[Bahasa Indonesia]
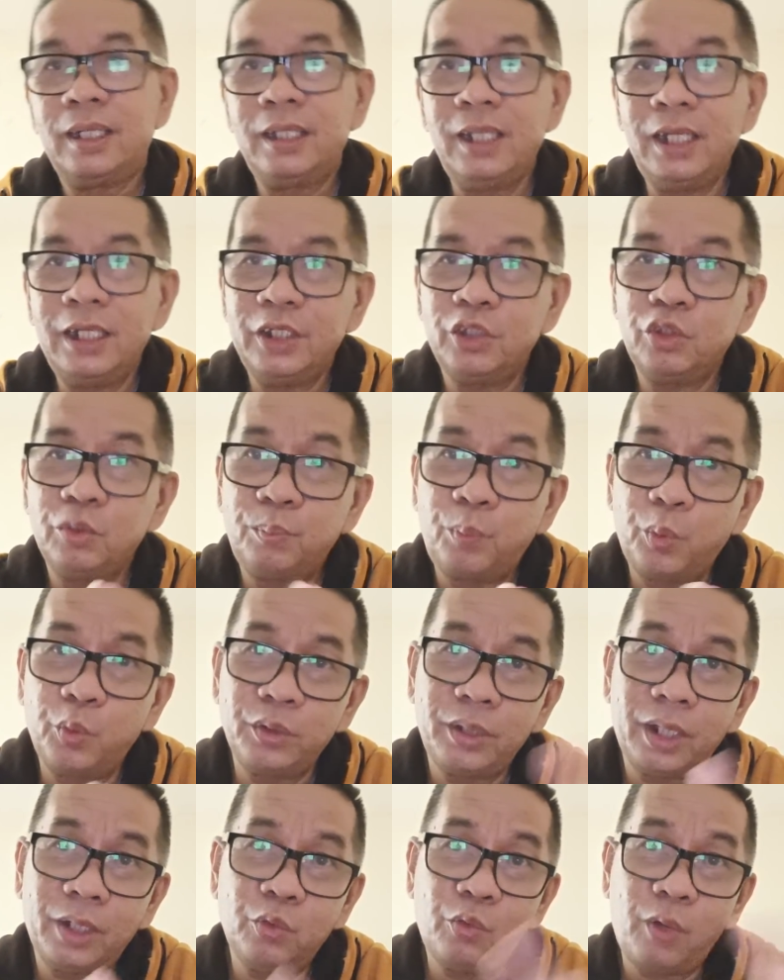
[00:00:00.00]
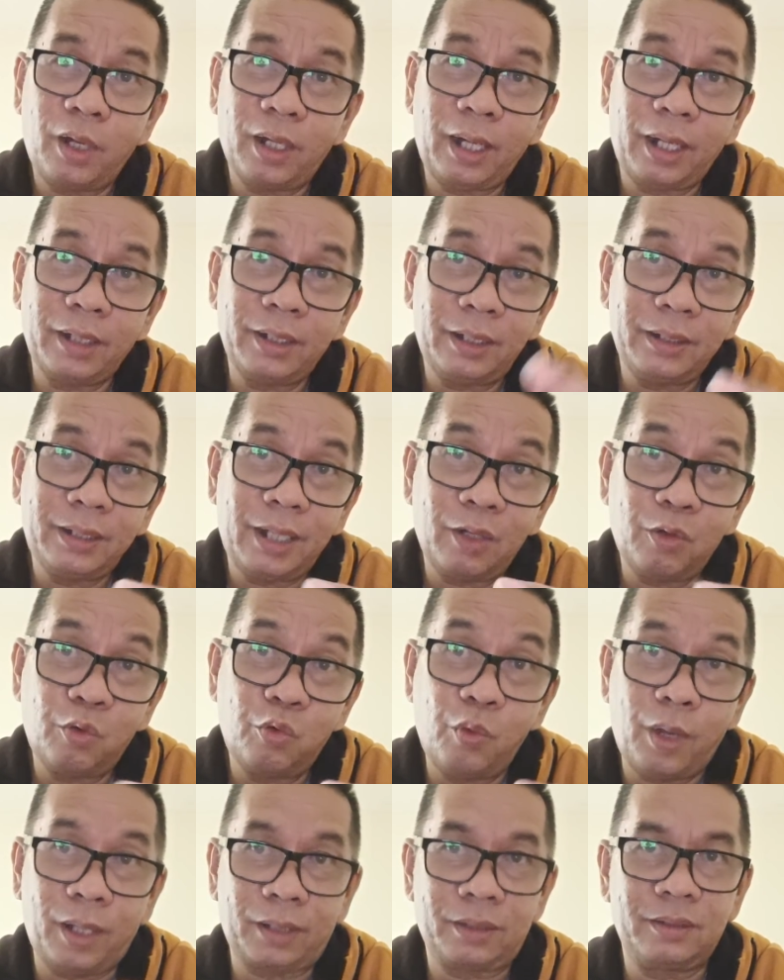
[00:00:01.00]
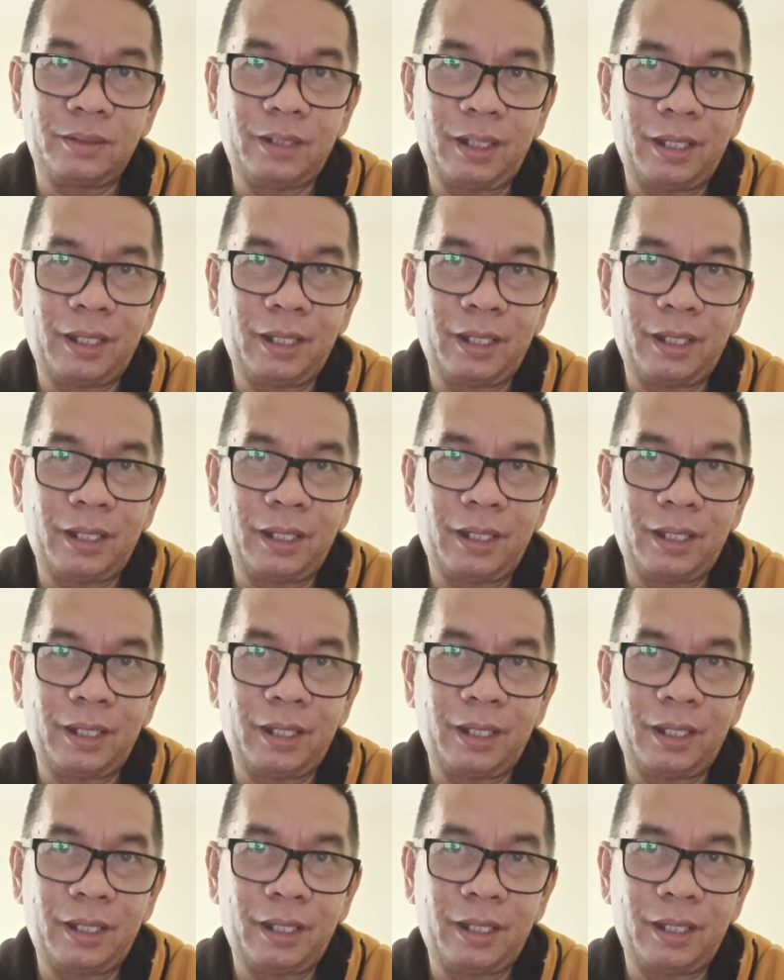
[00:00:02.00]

Lille itu punya dua gelandang yang kuat,